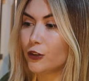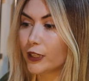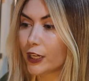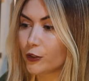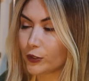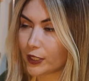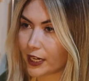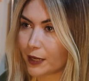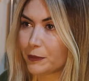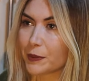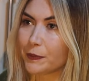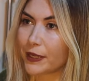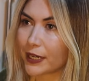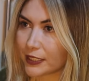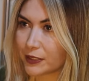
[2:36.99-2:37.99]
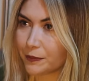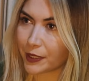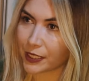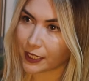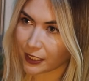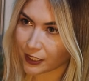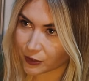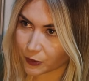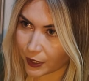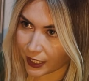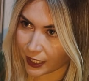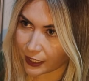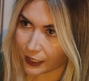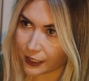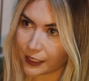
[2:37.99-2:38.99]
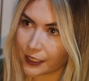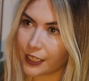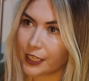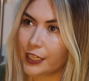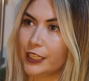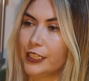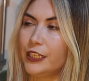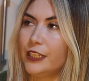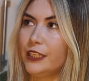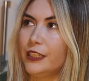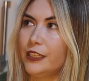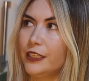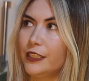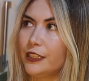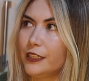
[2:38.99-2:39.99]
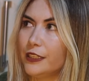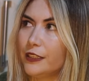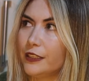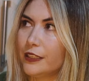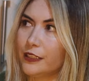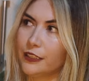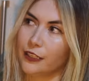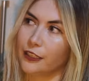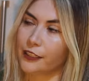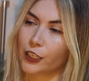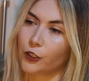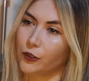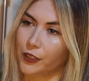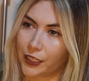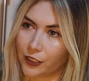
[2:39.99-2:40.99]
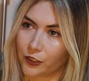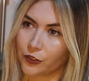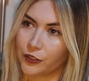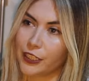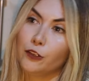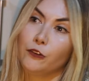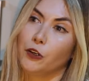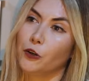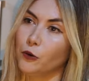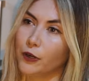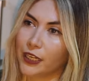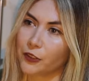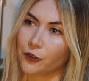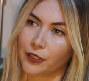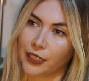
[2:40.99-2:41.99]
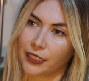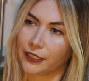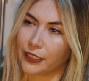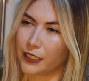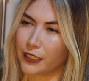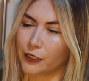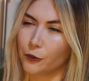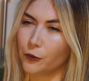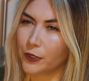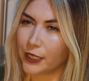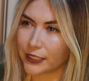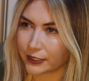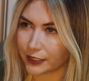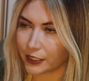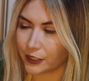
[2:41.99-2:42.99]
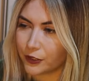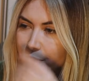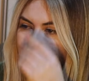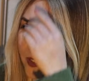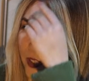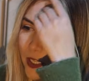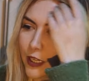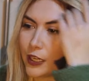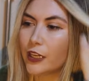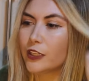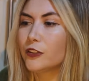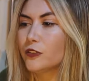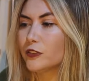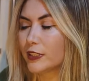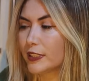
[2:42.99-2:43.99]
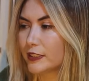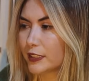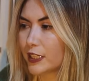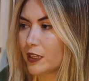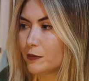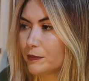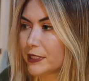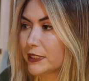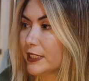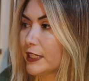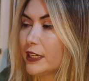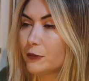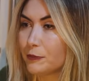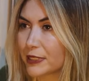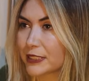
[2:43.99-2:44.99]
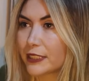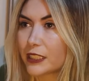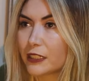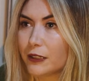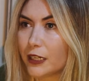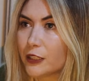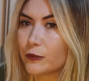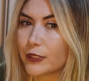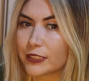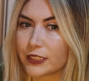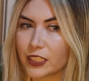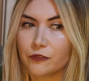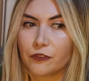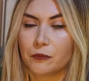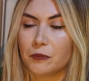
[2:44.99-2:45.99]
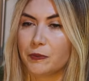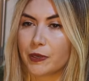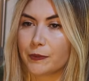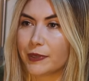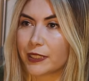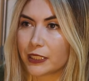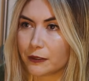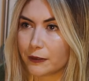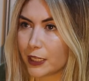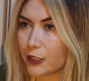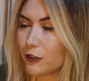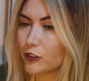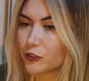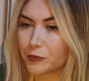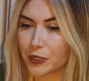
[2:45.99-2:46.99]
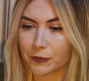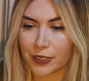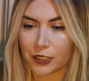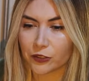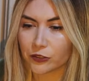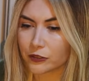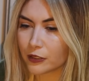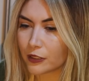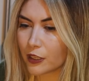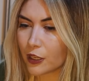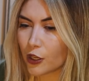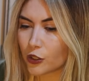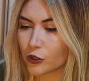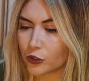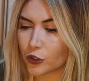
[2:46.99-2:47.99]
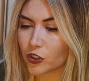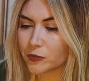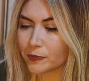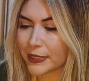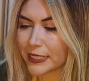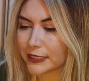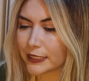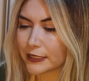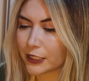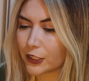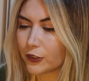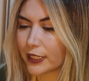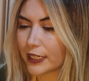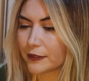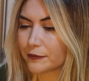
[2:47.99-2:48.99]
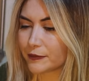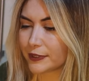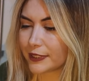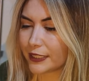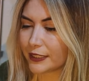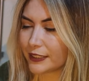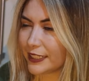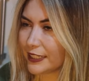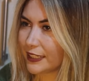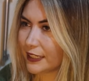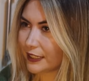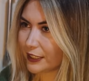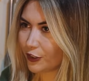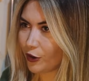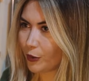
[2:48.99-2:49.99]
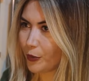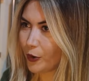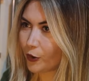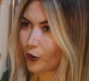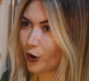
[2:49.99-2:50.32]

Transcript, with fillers: yo que ayudar a prepararse para ir a la escuela y recogerlo y luego jugar con él de una a cinco. Entonces empecé, empecé trabajando así, fue mi primer trabajo. En los primeros dos meses creo que sentí como